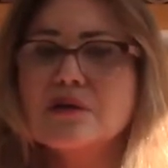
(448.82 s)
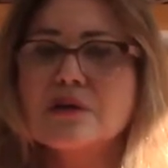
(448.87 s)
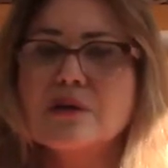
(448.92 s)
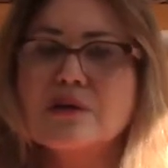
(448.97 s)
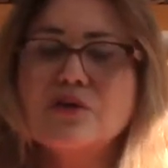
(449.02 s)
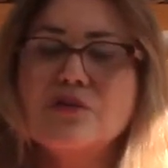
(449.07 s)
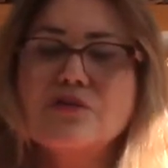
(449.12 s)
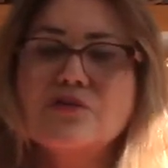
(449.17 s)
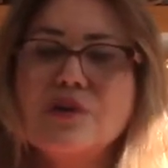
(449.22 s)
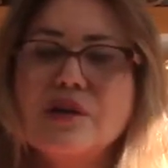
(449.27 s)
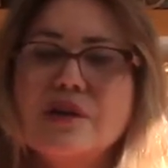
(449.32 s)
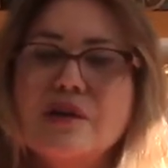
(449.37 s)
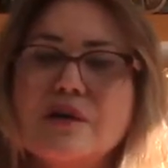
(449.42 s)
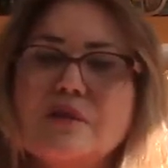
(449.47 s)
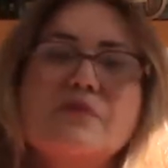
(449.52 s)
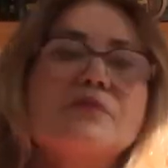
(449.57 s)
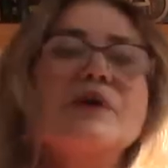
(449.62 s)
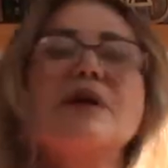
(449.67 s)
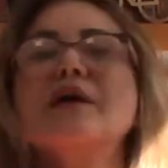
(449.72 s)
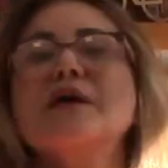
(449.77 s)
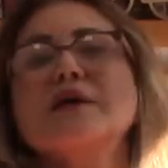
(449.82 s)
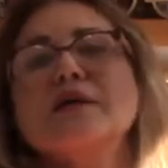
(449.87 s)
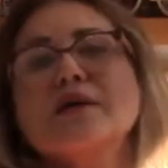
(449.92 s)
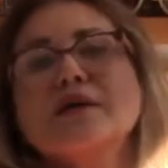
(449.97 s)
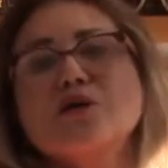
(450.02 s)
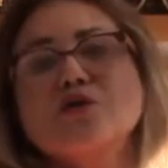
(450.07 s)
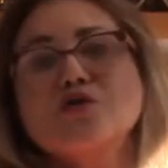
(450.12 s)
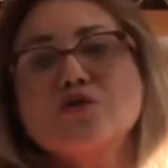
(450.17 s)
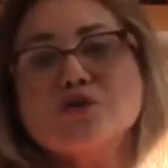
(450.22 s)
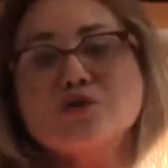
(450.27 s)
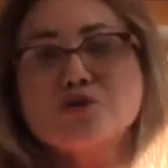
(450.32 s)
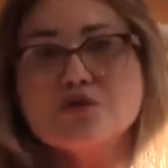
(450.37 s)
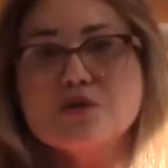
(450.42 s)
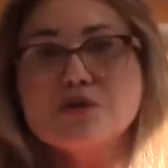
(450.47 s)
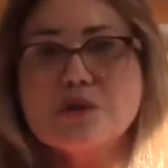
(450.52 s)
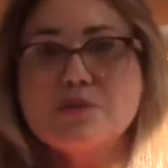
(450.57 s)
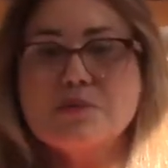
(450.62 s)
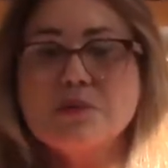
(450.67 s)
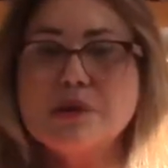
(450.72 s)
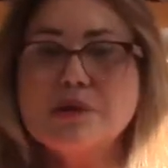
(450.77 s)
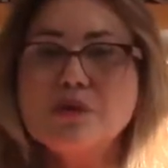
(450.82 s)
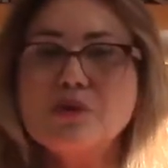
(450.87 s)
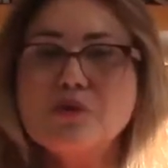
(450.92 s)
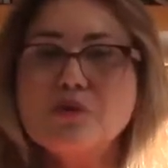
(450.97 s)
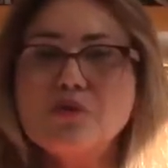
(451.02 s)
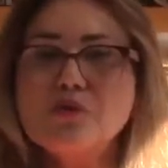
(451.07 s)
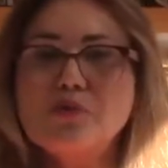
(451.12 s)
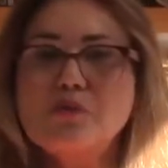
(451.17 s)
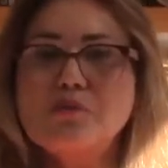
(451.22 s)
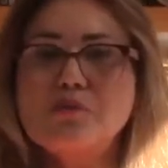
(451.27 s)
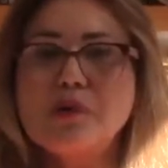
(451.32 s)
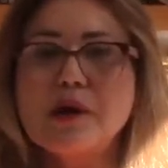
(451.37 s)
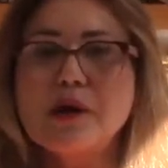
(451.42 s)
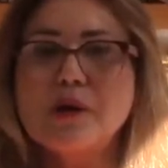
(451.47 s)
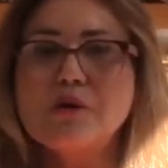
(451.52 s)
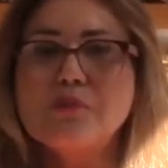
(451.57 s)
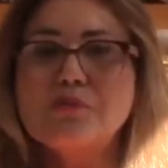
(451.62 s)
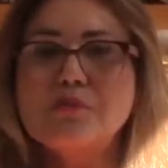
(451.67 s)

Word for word: A gente vai lembrar né, que Jesus aprendeu com o Pai.